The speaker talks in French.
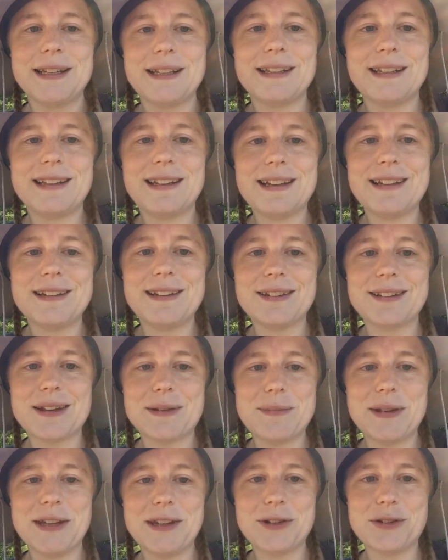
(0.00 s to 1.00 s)
Et là, les
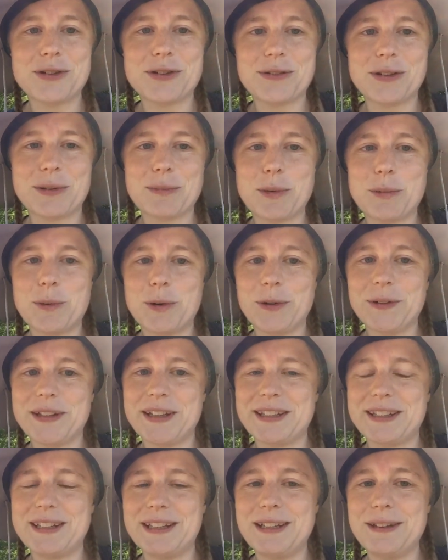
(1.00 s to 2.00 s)
amis, je viens de me prendre
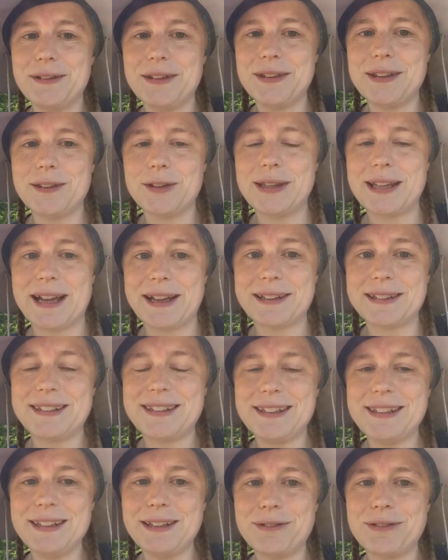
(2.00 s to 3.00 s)
un, un
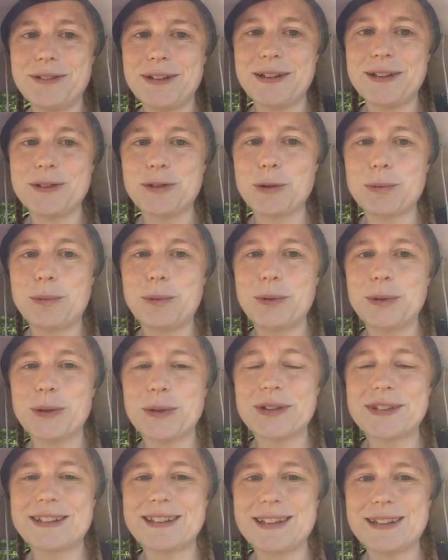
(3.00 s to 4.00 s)
dénivelé de plus de
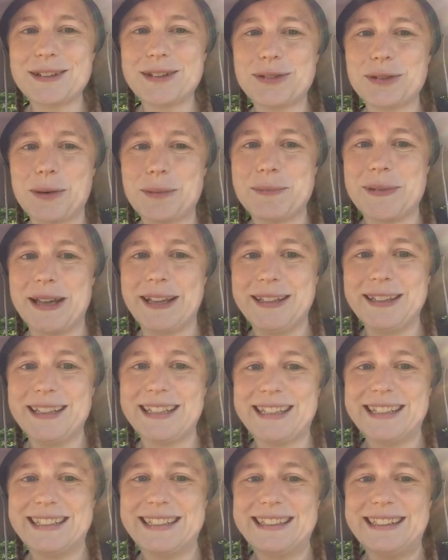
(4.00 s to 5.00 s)
500 mètres.